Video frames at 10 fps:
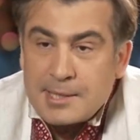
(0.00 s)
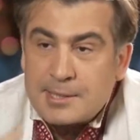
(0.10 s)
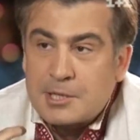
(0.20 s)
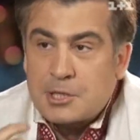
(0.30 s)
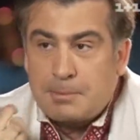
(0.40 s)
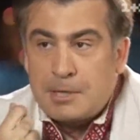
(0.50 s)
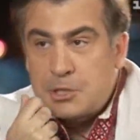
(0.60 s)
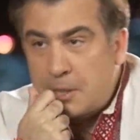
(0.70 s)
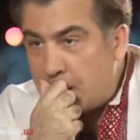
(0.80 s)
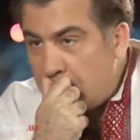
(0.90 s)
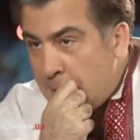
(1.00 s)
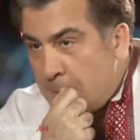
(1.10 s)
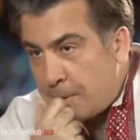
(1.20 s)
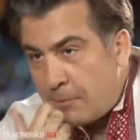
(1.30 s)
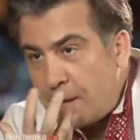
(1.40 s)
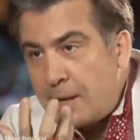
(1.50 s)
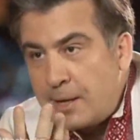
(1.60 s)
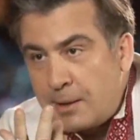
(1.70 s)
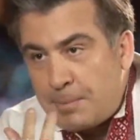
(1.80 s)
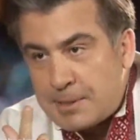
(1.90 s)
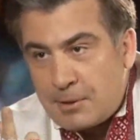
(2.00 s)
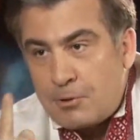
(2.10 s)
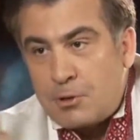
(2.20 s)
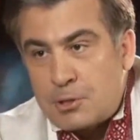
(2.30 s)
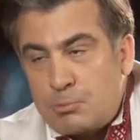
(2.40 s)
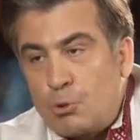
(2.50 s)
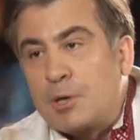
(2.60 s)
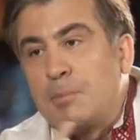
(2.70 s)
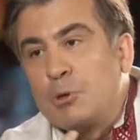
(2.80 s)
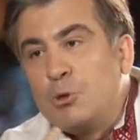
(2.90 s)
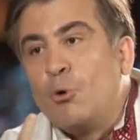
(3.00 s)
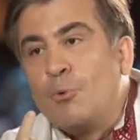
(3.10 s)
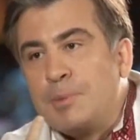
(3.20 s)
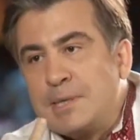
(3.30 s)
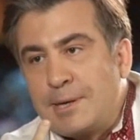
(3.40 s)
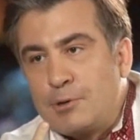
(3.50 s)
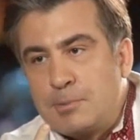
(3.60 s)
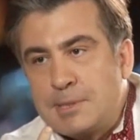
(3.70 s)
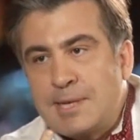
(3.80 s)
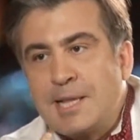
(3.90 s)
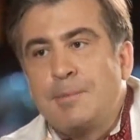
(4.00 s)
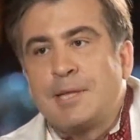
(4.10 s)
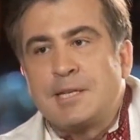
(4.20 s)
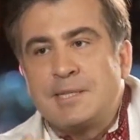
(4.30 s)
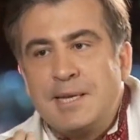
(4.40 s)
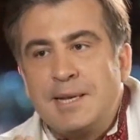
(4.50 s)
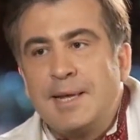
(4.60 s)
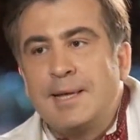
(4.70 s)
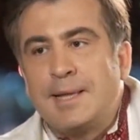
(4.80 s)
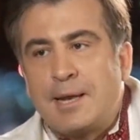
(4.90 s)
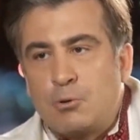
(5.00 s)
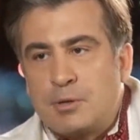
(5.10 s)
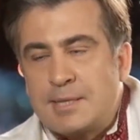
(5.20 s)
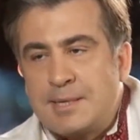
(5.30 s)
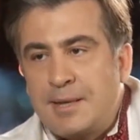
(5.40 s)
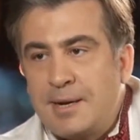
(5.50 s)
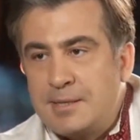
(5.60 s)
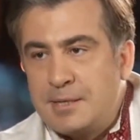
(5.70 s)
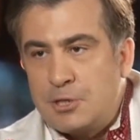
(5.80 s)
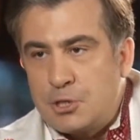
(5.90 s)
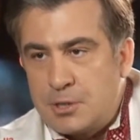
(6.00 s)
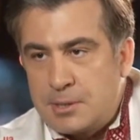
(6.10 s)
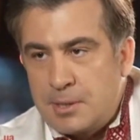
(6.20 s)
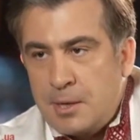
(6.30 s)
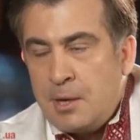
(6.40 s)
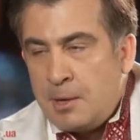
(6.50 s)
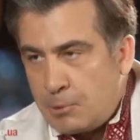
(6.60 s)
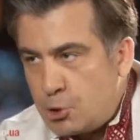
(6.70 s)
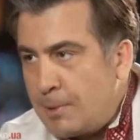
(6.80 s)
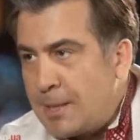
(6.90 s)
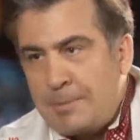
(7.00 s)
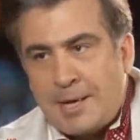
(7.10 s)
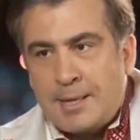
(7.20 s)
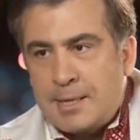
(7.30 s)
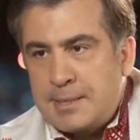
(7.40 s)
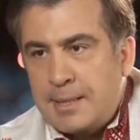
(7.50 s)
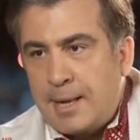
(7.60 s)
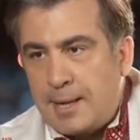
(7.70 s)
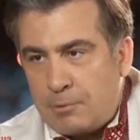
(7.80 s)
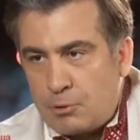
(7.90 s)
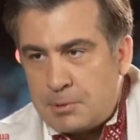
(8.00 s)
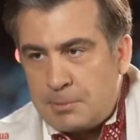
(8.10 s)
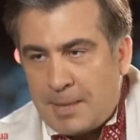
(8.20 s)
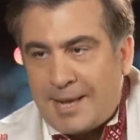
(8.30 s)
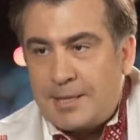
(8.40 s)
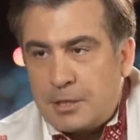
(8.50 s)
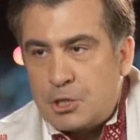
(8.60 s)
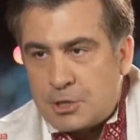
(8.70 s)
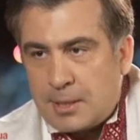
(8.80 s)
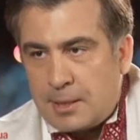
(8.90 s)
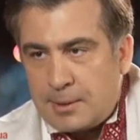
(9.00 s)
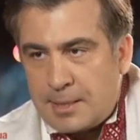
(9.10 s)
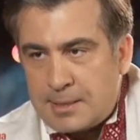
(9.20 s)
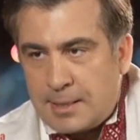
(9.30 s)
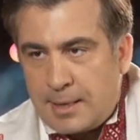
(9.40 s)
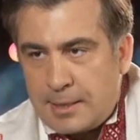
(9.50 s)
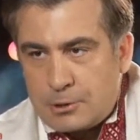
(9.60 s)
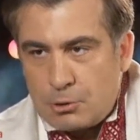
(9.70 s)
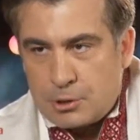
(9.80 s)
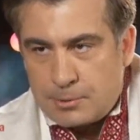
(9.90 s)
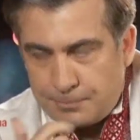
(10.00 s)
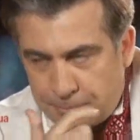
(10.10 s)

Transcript: из наших больших привилегий по сравнению с многими новыми независимыми странами, это сильная народ, национальная идентичность. Причем она многонациональная, в том числе многоэтническая национальность. То есть